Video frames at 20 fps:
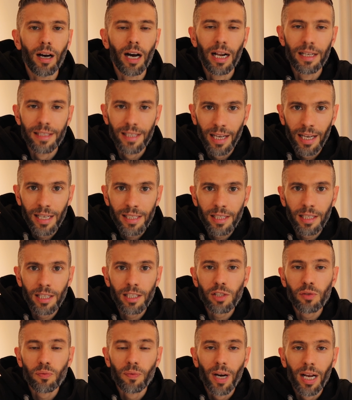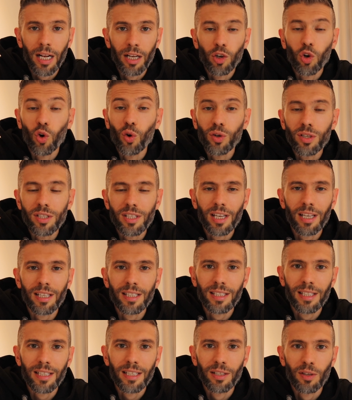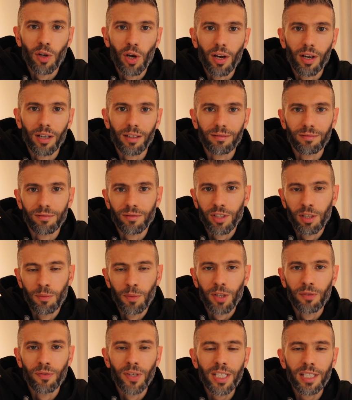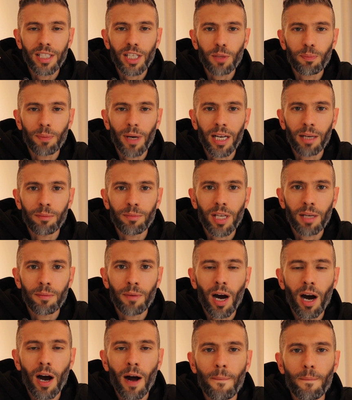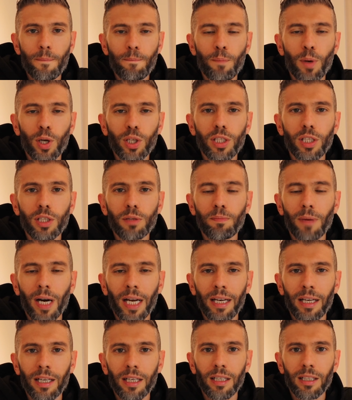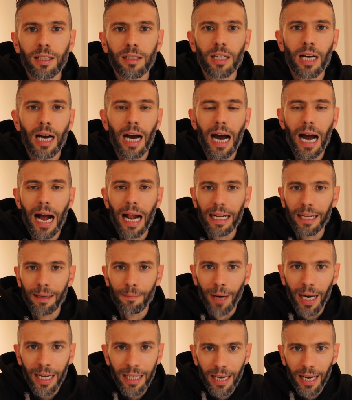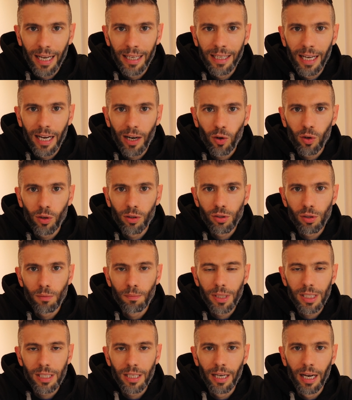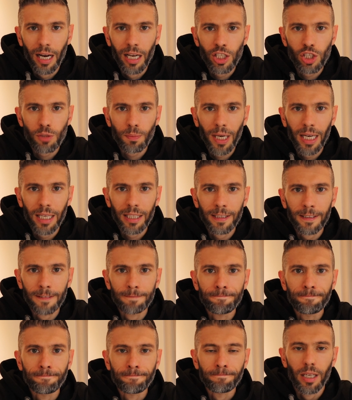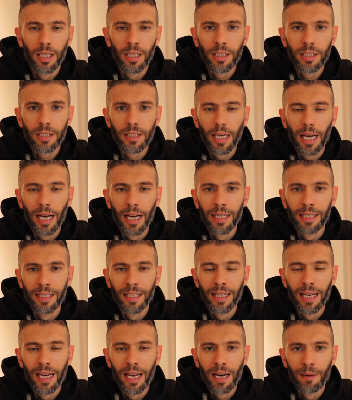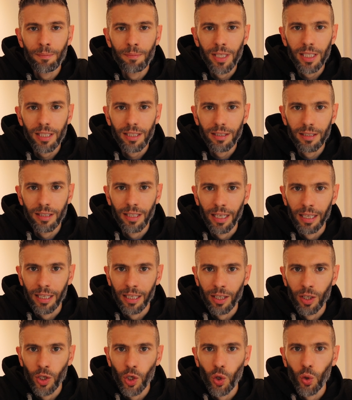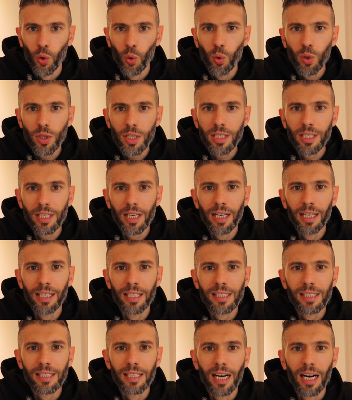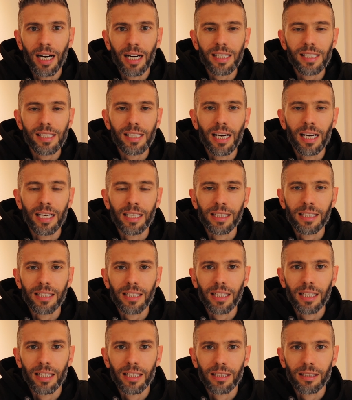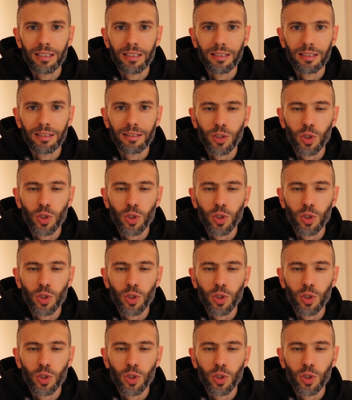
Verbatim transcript: Als erstes, weil grundsätzlich ziemlich wichtig bei dem Thema, möchte ich meine allgemeine Ernährung so ein bisschen ansprechen. Ich ernähre mich den Großteil des Jahres eigentlich eher